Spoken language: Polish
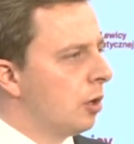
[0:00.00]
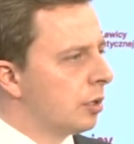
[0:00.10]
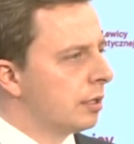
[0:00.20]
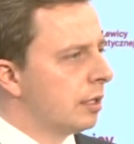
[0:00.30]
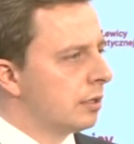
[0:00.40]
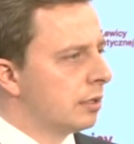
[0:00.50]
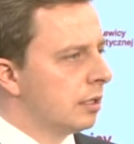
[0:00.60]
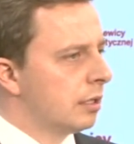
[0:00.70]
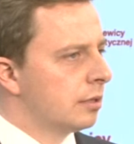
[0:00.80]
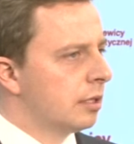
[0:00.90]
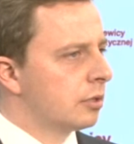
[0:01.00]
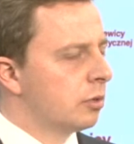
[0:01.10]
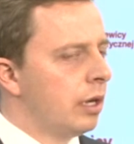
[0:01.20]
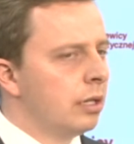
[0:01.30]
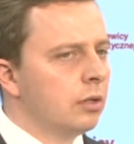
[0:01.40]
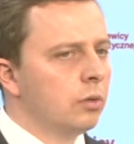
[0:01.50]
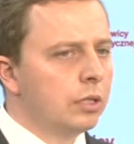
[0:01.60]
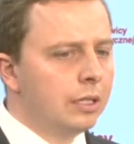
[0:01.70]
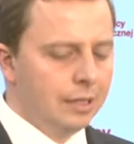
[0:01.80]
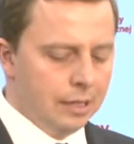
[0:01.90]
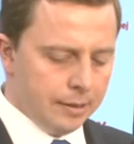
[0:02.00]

orientację seksualną i